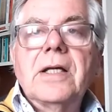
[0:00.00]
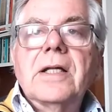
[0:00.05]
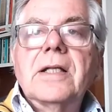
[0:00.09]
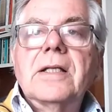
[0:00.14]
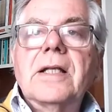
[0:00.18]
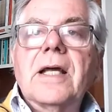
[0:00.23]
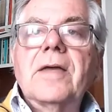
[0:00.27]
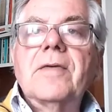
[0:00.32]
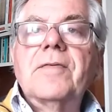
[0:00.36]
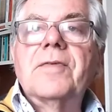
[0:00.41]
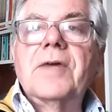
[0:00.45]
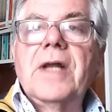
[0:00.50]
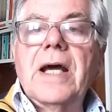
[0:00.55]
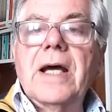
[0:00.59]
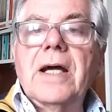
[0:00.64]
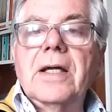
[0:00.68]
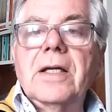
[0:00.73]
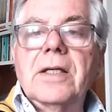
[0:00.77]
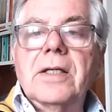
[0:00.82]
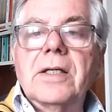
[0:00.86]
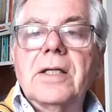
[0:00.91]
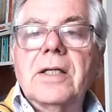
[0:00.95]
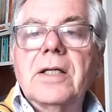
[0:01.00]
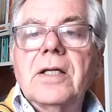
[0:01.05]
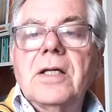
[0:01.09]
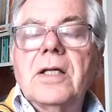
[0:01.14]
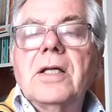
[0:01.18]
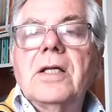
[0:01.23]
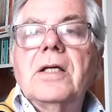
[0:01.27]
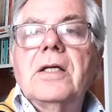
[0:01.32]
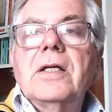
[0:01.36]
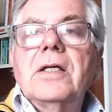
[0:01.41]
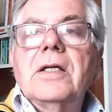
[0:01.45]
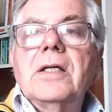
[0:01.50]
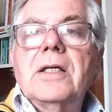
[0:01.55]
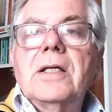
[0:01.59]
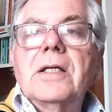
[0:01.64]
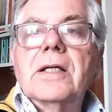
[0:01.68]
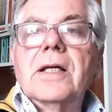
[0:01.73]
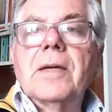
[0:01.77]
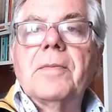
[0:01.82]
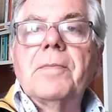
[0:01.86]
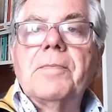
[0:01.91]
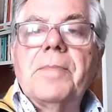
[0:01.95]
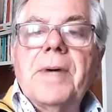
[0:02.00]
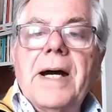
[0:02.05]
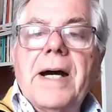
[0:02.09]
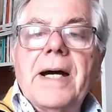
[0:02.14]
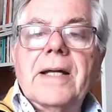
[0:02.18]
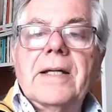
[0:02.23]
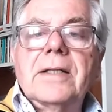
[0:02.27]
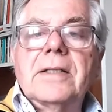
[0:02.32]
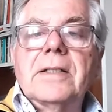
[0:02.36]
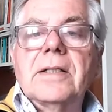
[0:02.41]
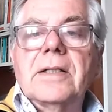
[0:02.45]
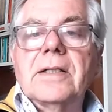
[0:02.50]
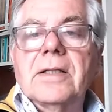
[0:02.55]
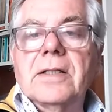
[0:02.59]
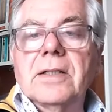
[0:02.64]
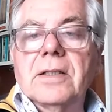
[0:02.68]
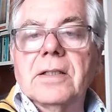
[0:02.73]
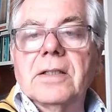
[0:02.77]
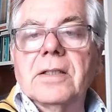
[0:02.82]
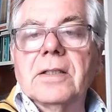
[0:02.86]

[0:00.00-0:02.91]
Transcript: dai Franchi, in gran parte